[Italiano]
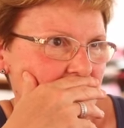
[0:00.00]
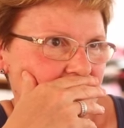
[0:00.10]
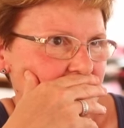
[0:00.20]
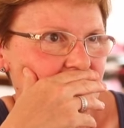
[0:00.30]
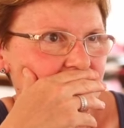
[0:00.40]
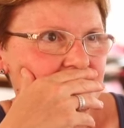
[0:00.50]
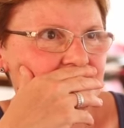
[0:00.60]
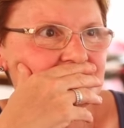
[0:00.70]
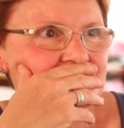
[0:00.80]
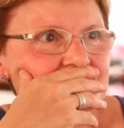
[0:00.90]
Cioè,
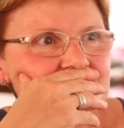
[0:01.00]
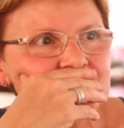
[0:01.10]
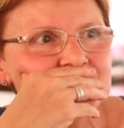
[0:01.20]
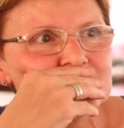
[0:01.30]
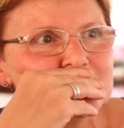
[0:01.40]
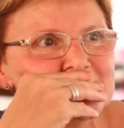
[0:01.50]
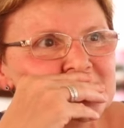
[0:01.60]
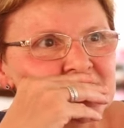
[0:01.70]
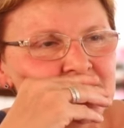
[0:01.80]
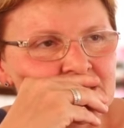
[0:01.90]
ecco, se non sbaglio non
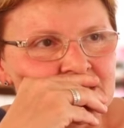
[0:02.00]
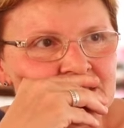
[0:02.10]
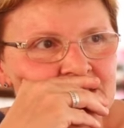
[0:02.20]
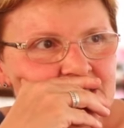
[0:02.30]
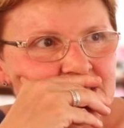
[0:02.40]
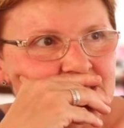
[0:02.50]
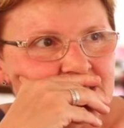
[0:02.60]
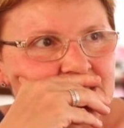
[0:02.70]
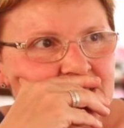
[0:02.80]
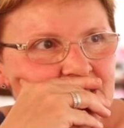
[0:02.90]
soltanto per i
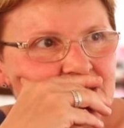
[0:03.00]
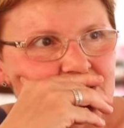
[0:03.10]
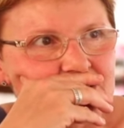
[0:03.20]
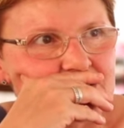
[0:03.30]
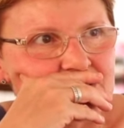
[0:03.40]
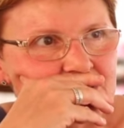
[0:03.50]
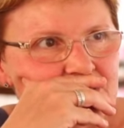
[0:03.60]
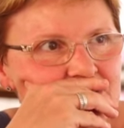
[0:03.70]
bambini ma un po' per tutta la